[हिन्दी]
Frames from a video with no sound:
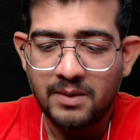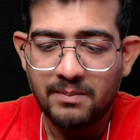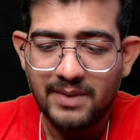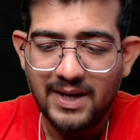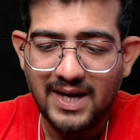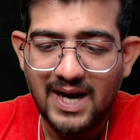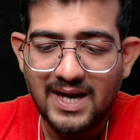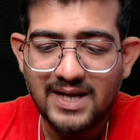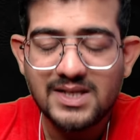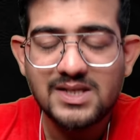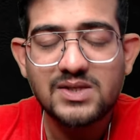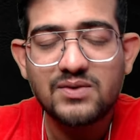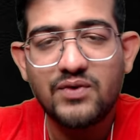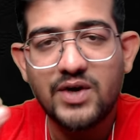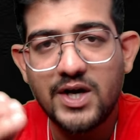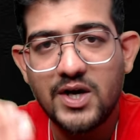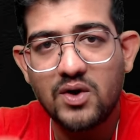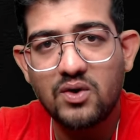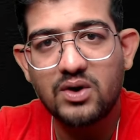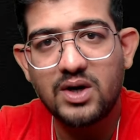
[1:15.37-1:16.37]
मेरा इस
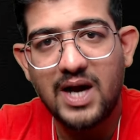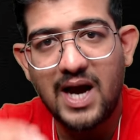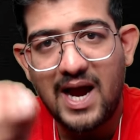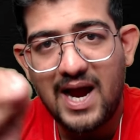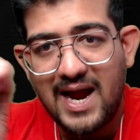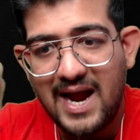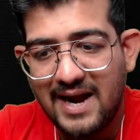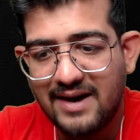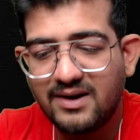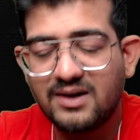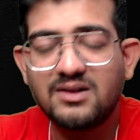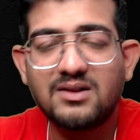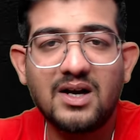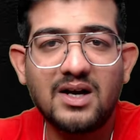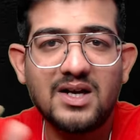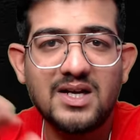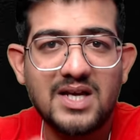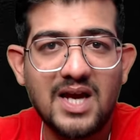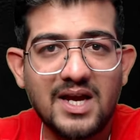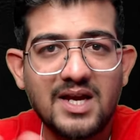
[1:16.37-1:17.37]
वीडियो का एंड
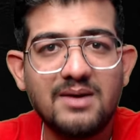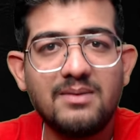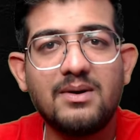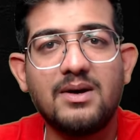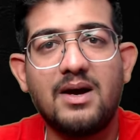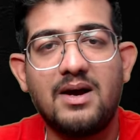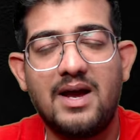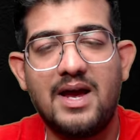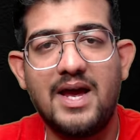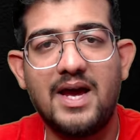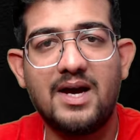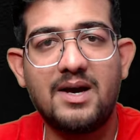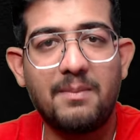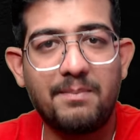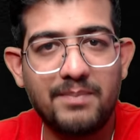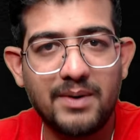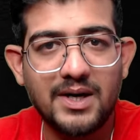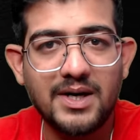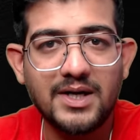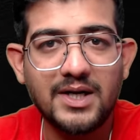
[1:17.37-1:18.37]
तक यही एक
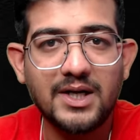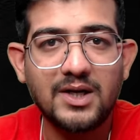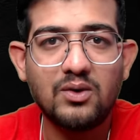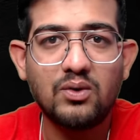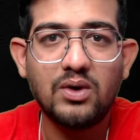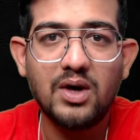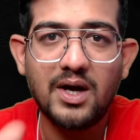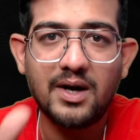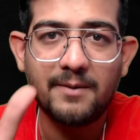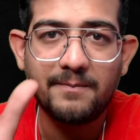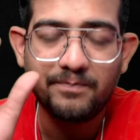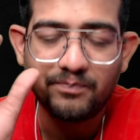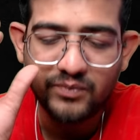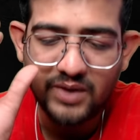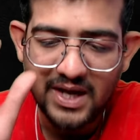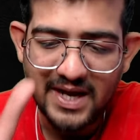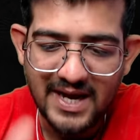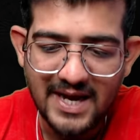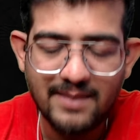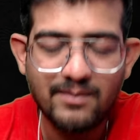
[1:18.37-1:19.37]
पर्टिकुलर
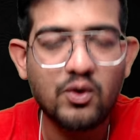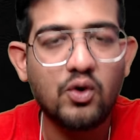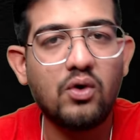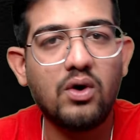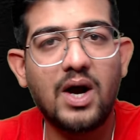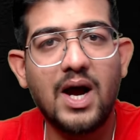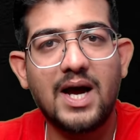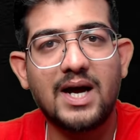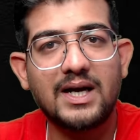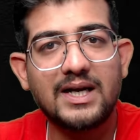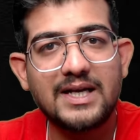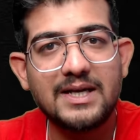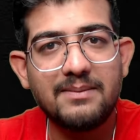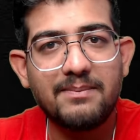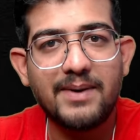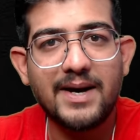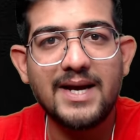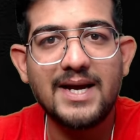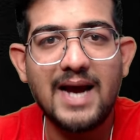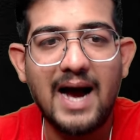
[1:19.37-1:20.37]
एम होगा कि
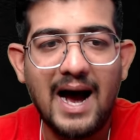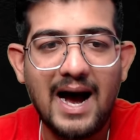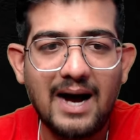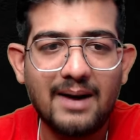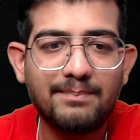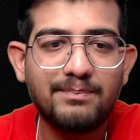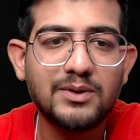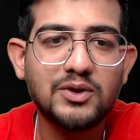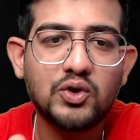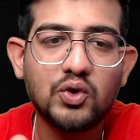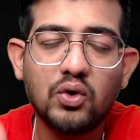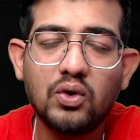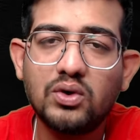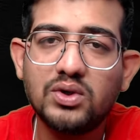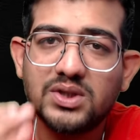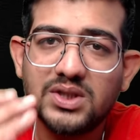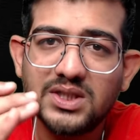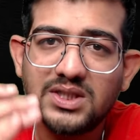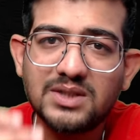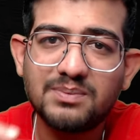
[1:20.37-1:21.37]
भाई आप जो
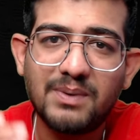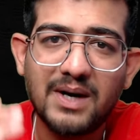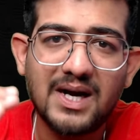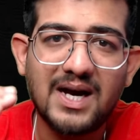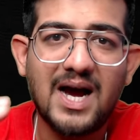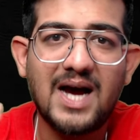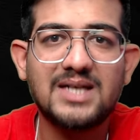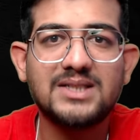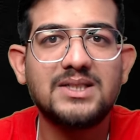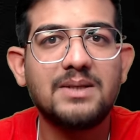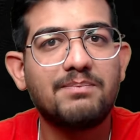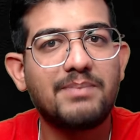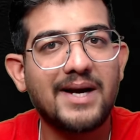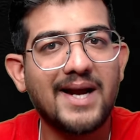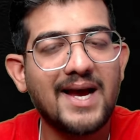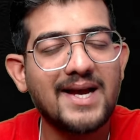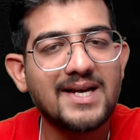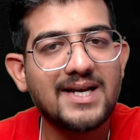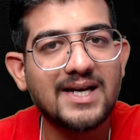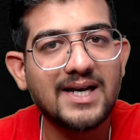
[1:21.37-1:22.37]
जिस प्रकार से
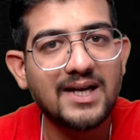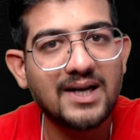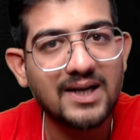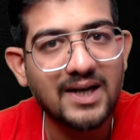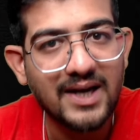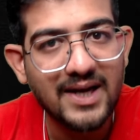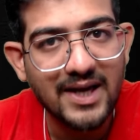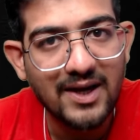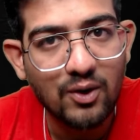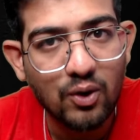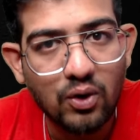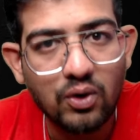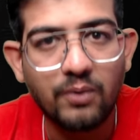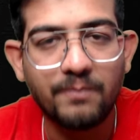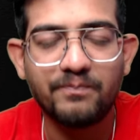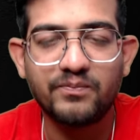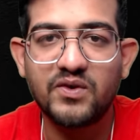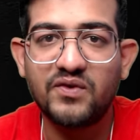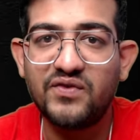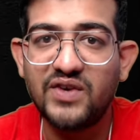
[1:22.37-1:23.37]
पढ़ाई कर रहे हो
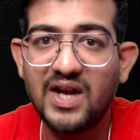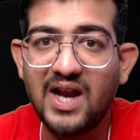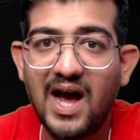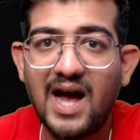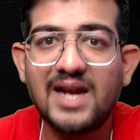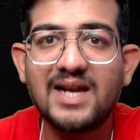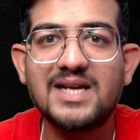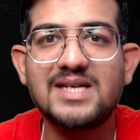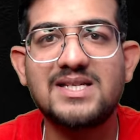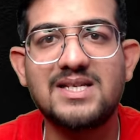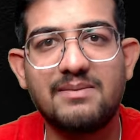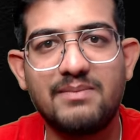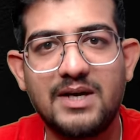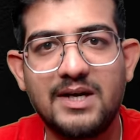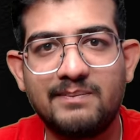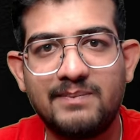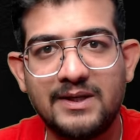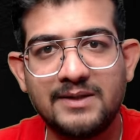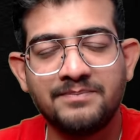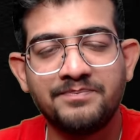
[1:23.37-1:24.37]
फिलहाल के
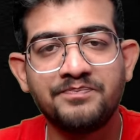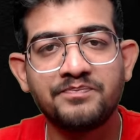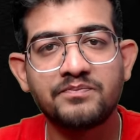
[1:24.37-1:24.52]
समय पे